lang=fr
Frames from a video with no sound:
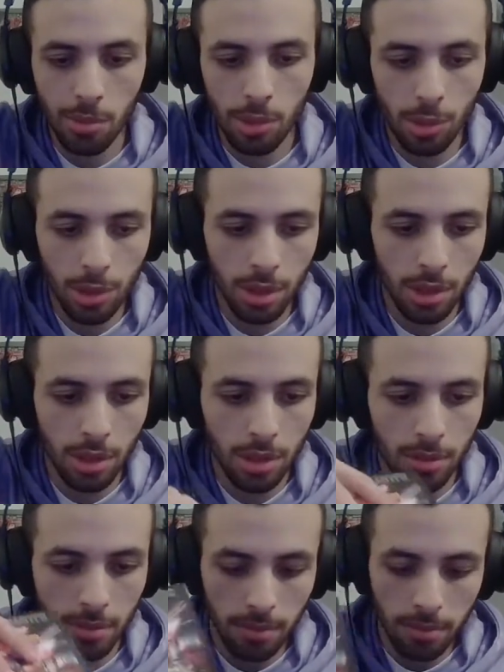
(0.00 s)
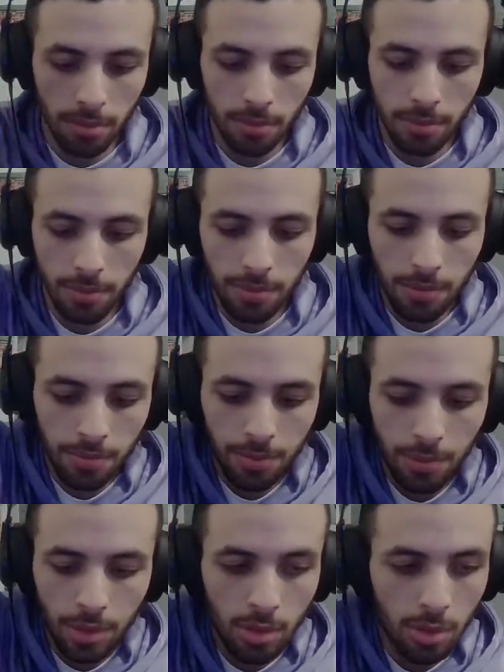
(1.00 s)
l'autre.
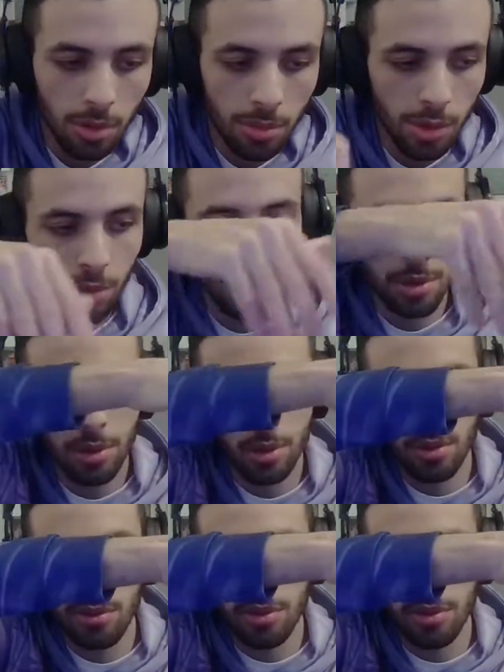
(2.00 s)
Comme celui euh,